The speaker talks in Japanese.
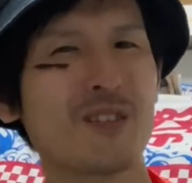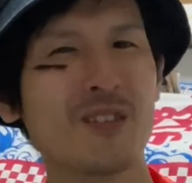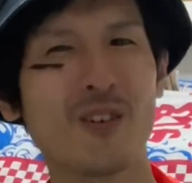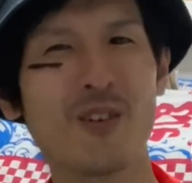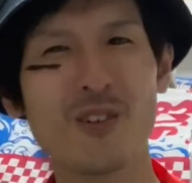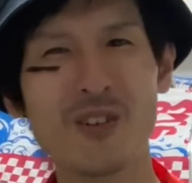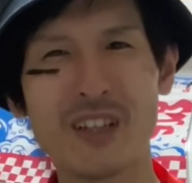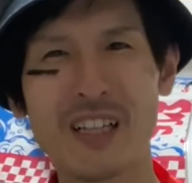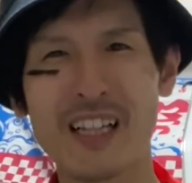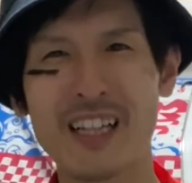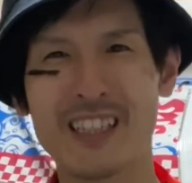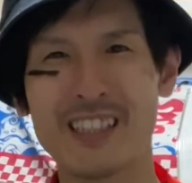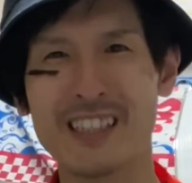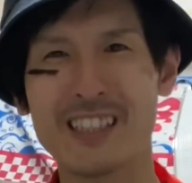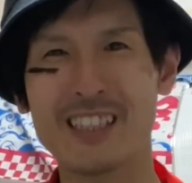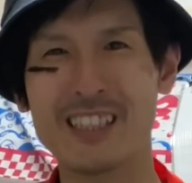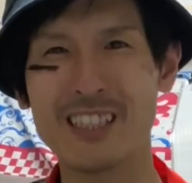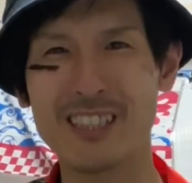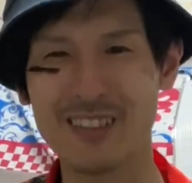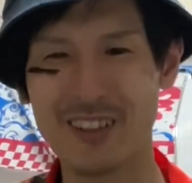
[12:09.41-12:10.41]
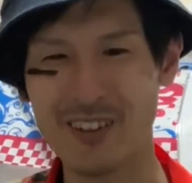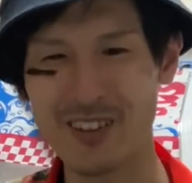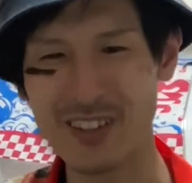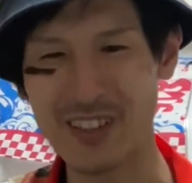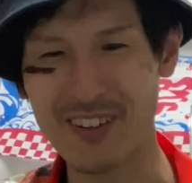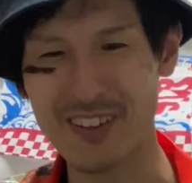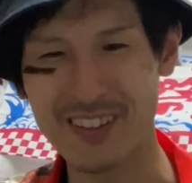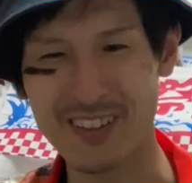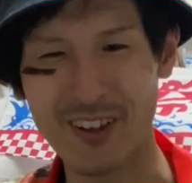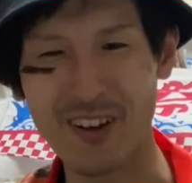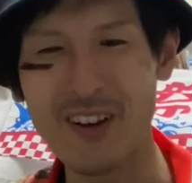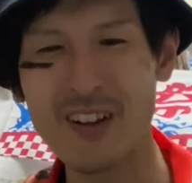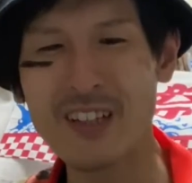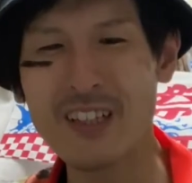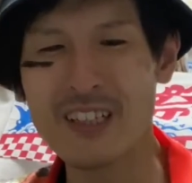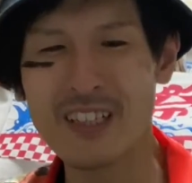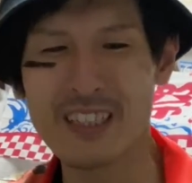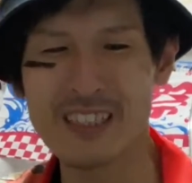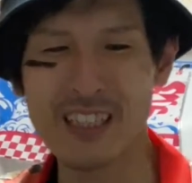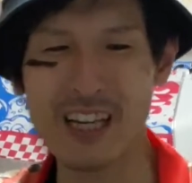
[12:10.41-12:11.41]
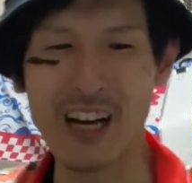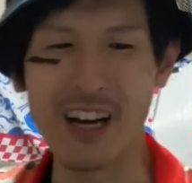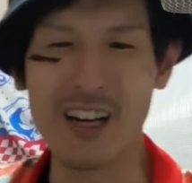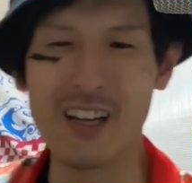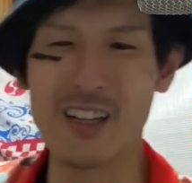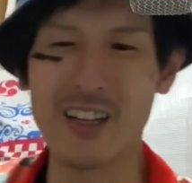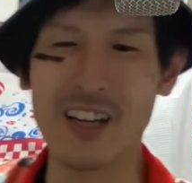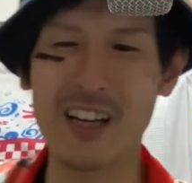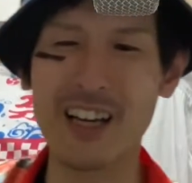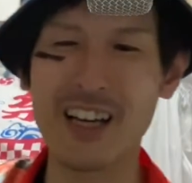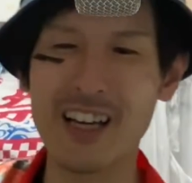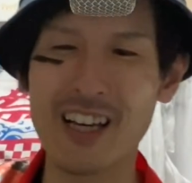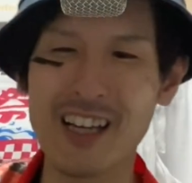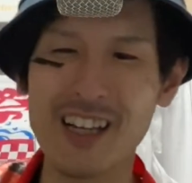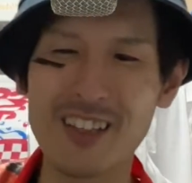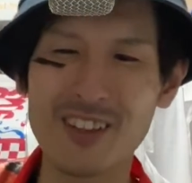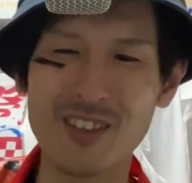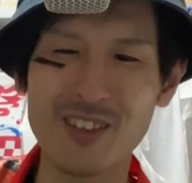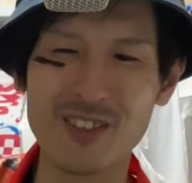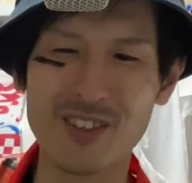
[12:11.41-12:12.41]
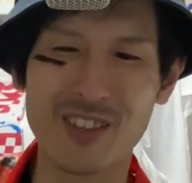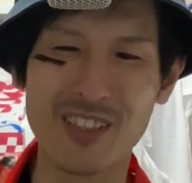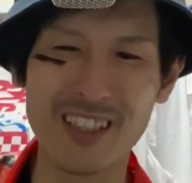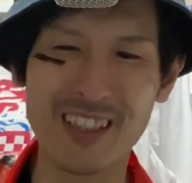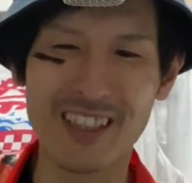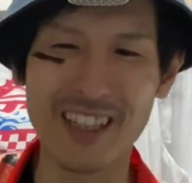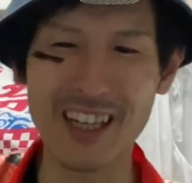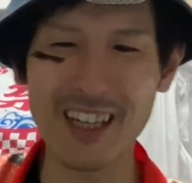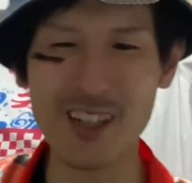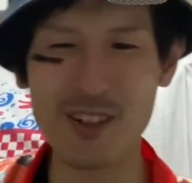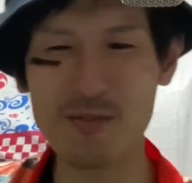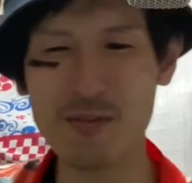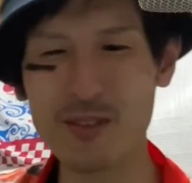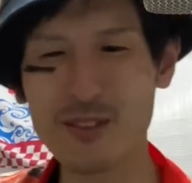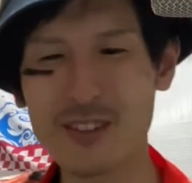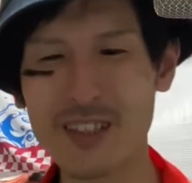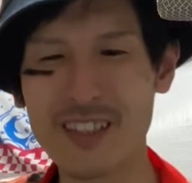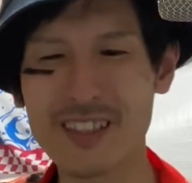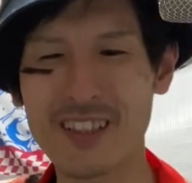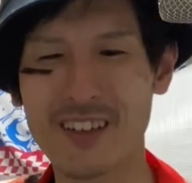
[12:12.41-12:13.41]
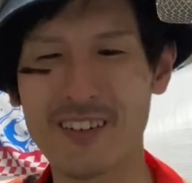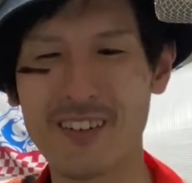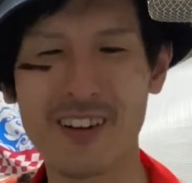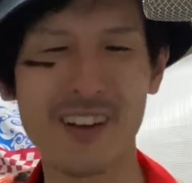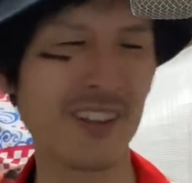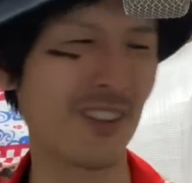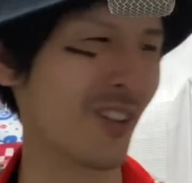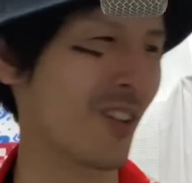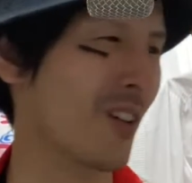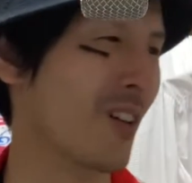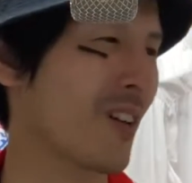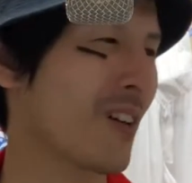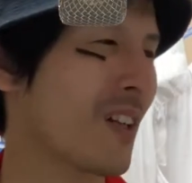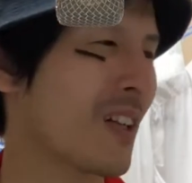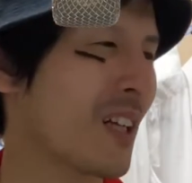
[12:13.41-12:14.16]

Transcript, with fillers: 大喜利なんで自由でございますよ。さあ、えーと、ツイッターからプッチャーさんの回答。